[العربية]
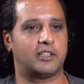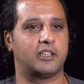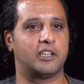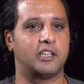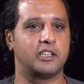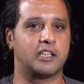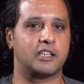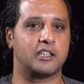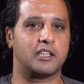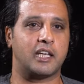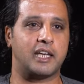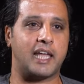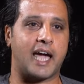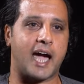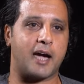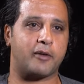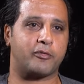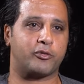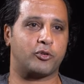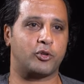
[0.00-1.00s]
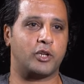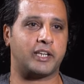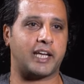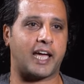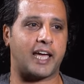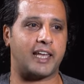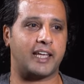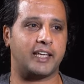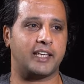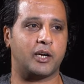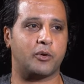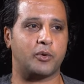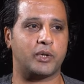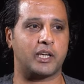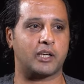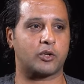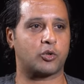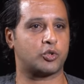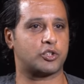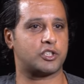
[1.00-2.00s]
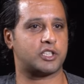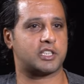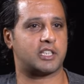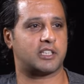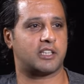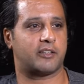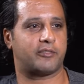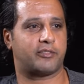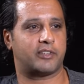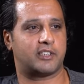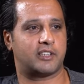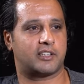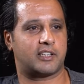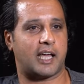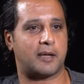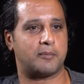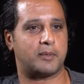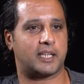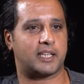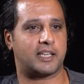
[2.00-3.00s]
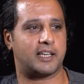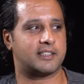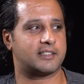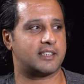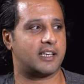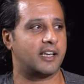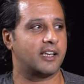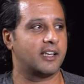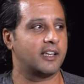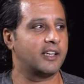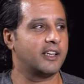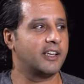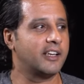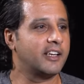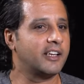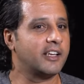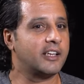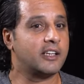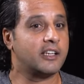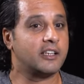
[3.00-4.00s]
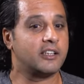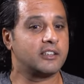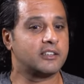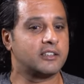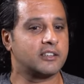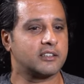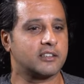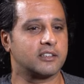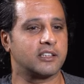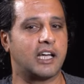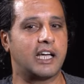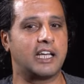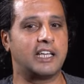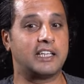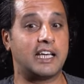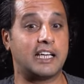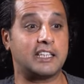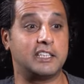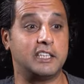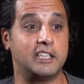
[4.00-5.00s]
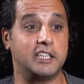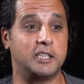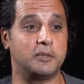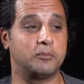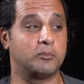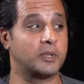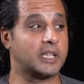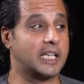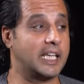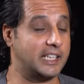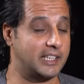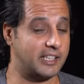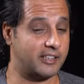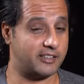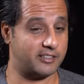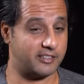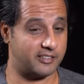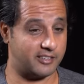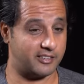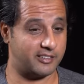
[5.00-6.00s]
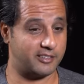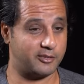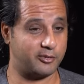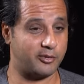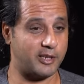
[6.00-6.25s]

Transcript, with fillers: ايه ده ده لعب فلان عليا وانا كنت السنه اللي فاتت عامل كذا دخل الجديد قبل القديم القديم كده انت